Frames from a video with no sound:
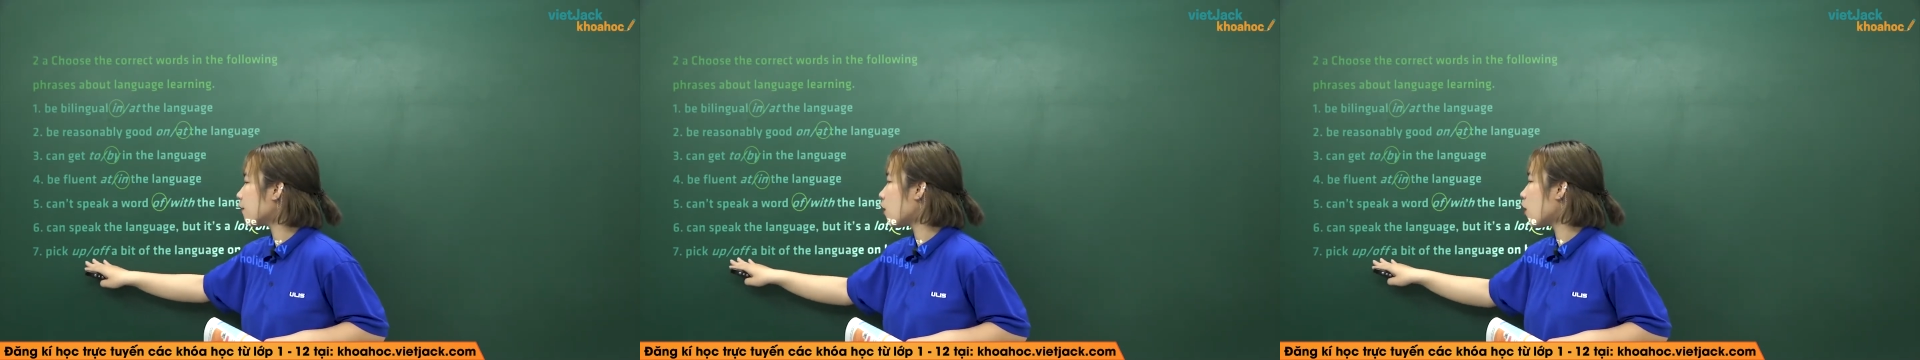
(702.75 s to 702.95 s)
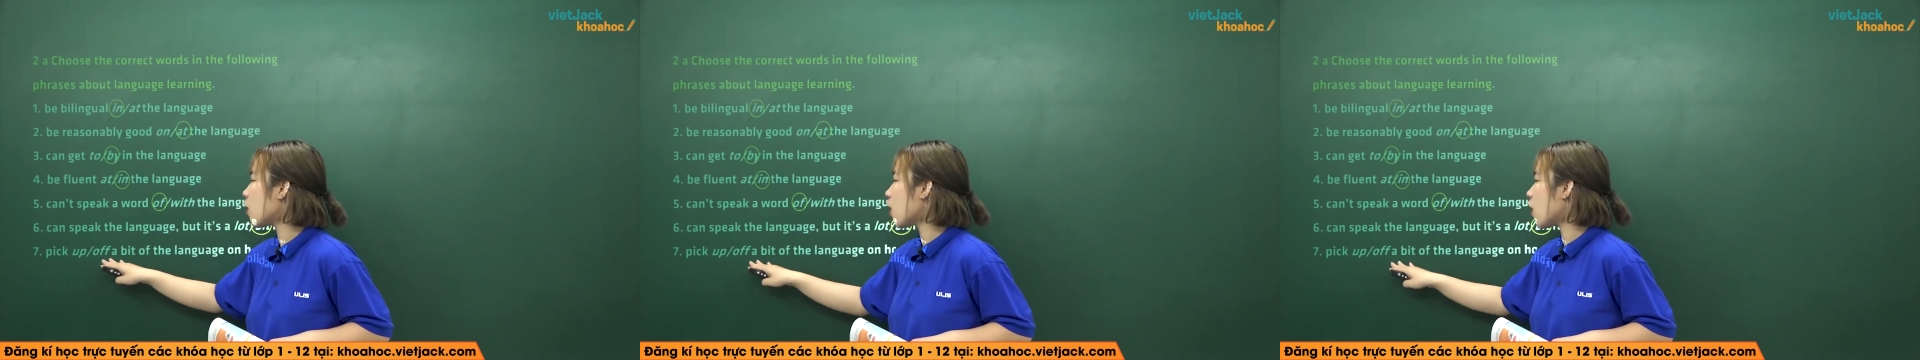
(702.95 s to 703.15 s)

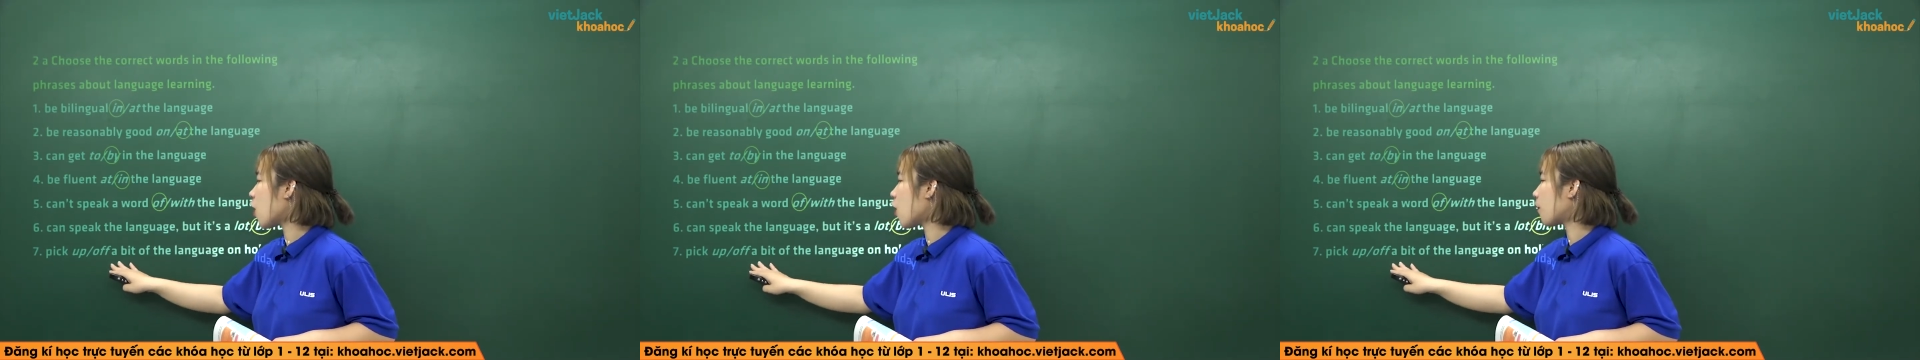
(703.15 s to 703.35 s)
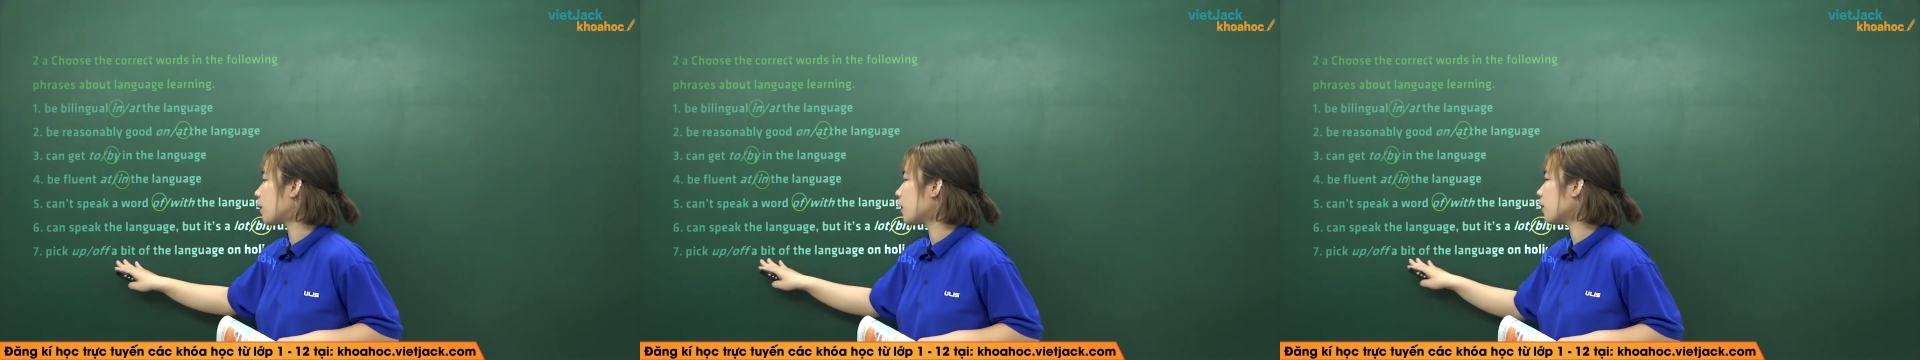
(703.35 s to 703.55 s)
or
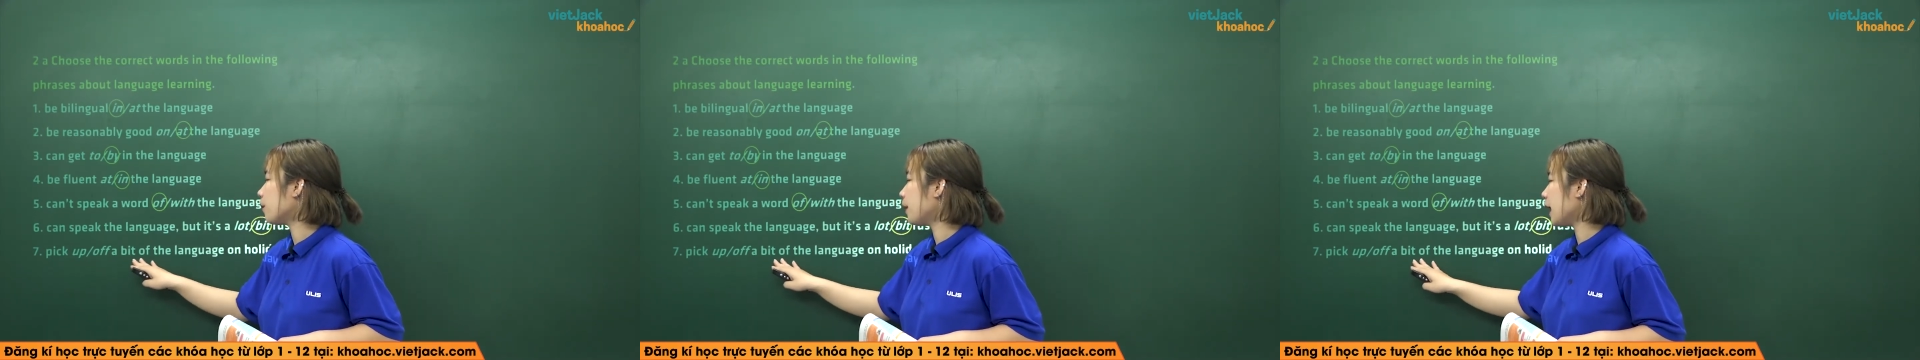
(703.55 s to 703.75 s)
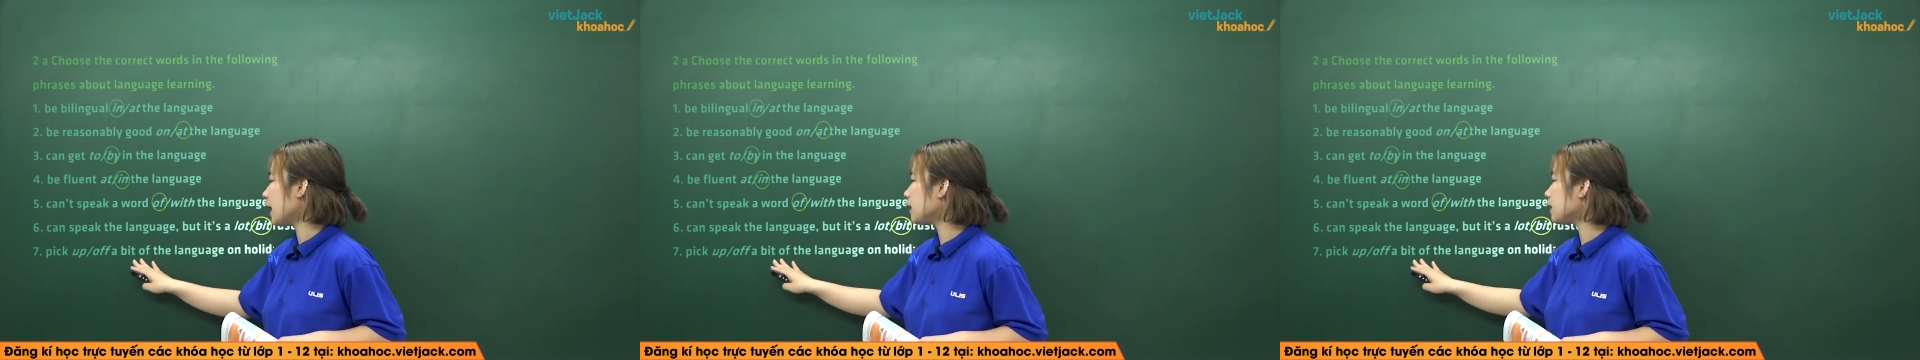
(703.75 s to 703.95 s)
up a
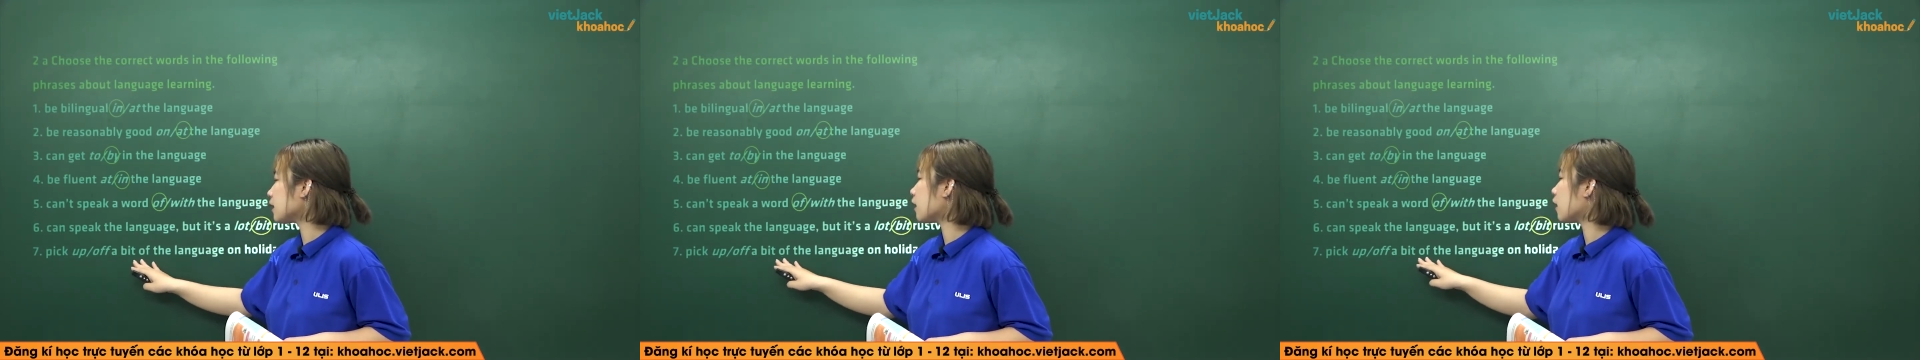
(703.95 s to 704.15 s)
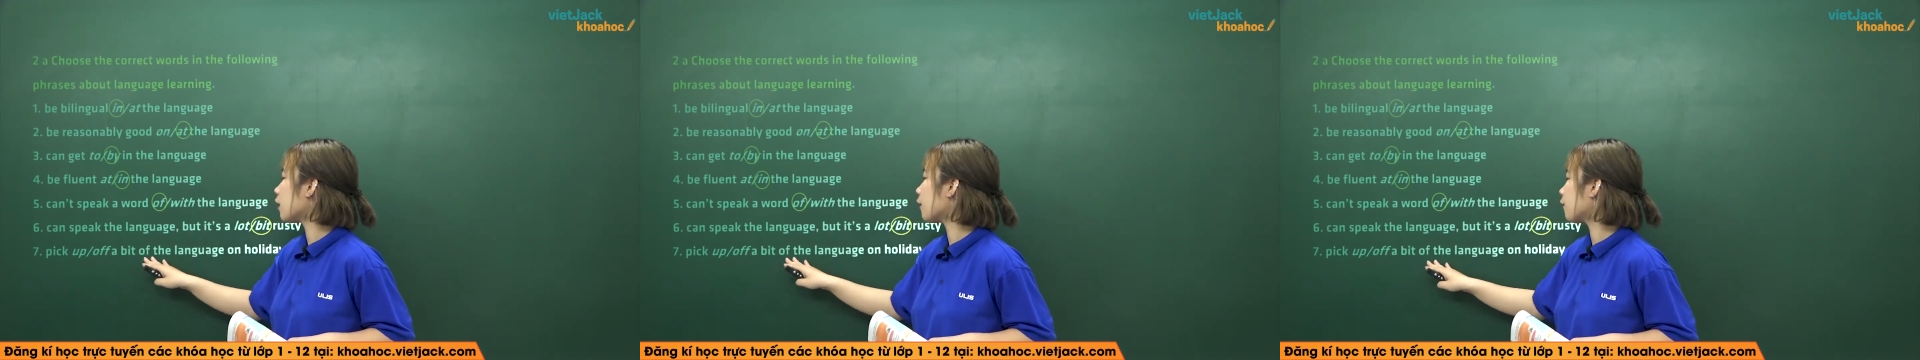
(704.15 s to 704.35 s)
bit
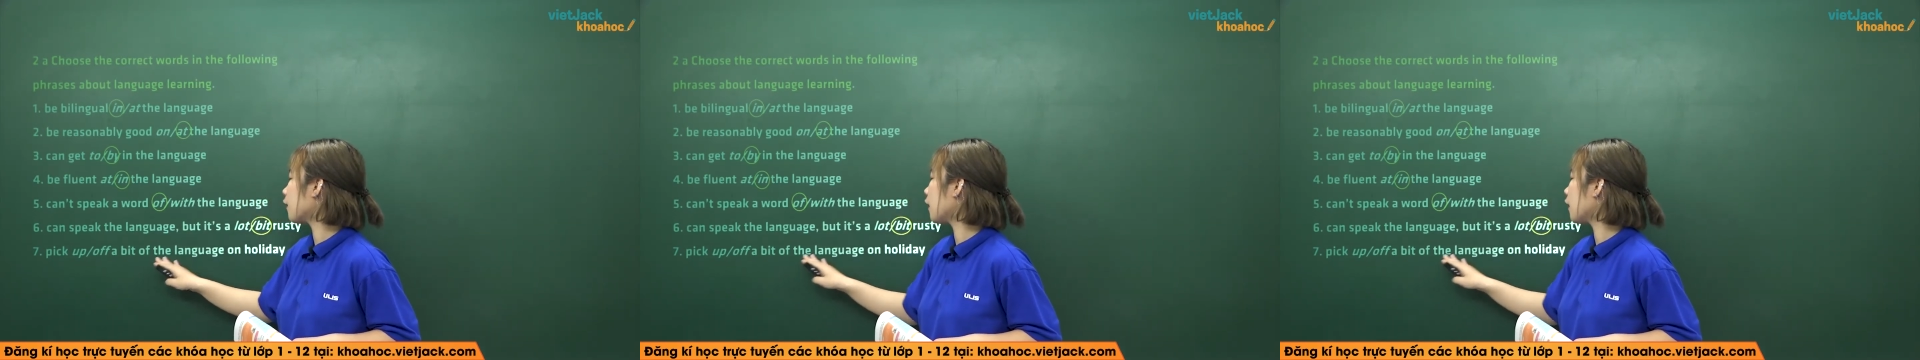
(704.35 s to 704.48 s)
of